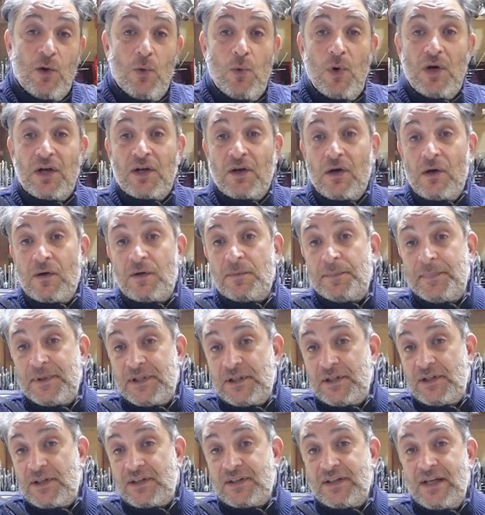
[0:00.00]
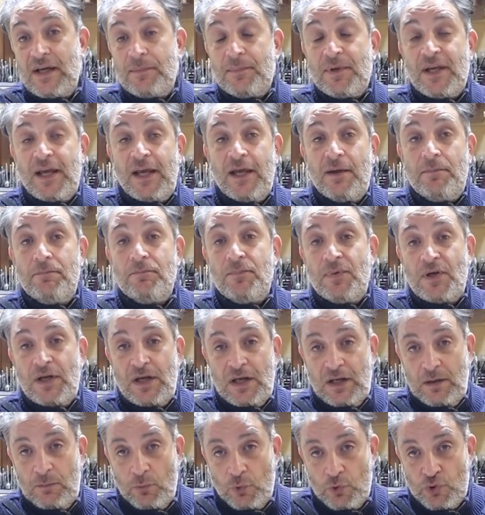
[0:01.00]
اللي هو الكاربنتر ده بيحب
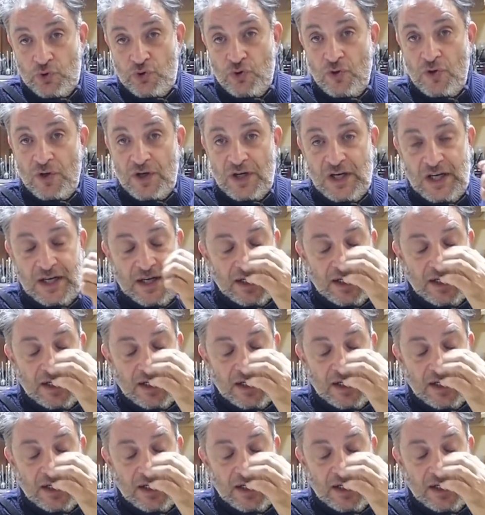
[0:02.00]
المنشار